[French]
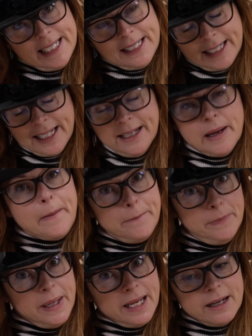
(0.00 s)
qui est très
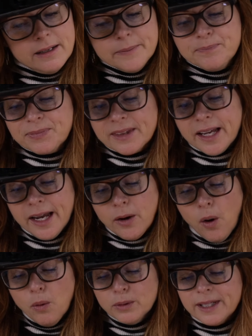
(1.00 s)
belle, très
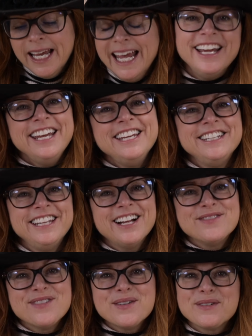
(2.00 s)
ronde, et
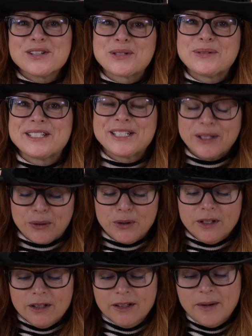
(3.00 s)
idéalement, on va en choisir
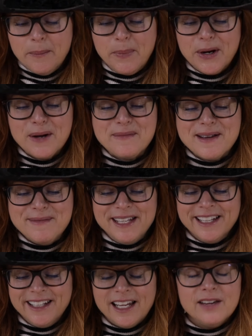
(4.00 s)
une, pas comme la
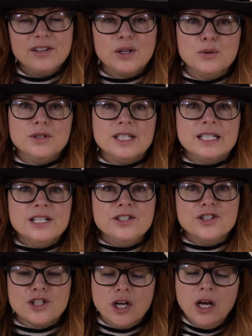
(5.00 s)
mienne, avec une tige.